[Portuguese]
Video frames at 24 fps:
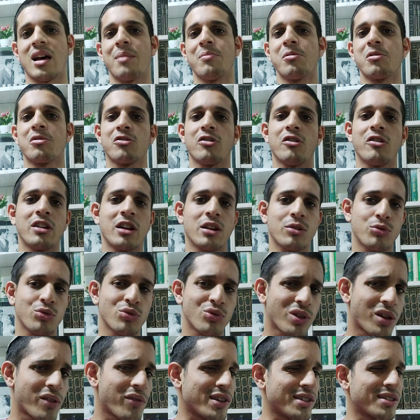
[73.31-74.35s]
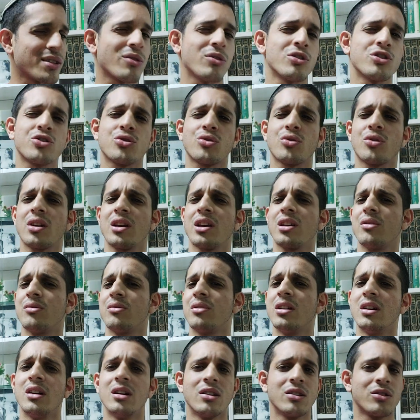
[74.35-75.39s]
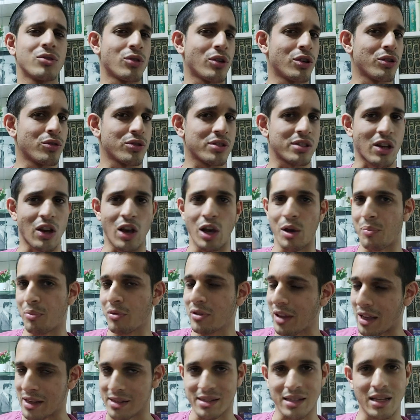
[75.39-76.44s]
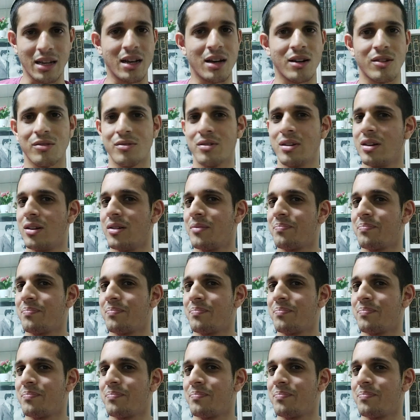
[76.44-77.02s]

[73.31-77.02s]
abandona tudo que você construiu, toda a sua reputação,